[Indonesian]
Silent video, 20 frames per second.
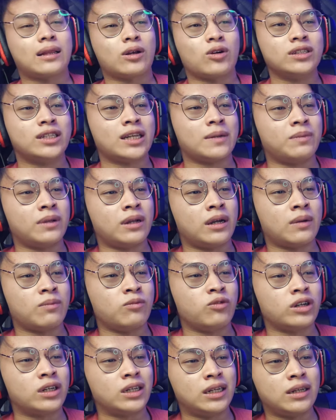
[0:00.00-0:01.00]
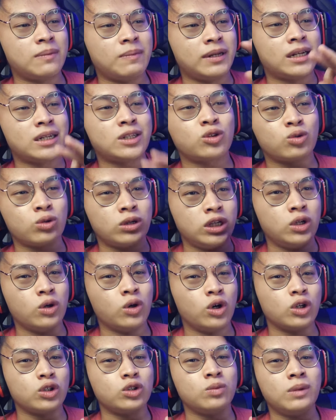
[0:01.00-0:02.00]
konsepnya mungkin dia banyak
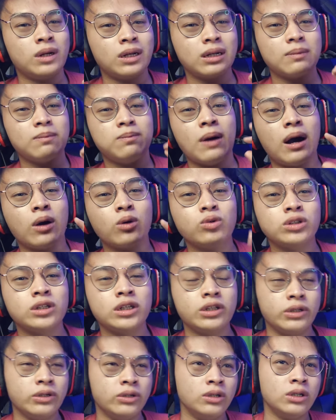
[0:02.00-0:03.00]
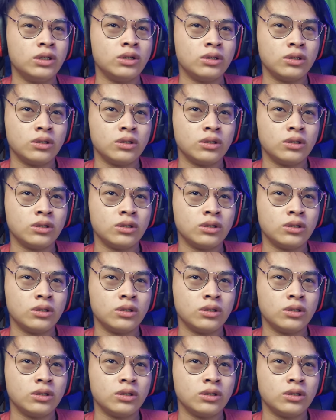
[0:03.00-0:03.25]
studio cuman bagus gitu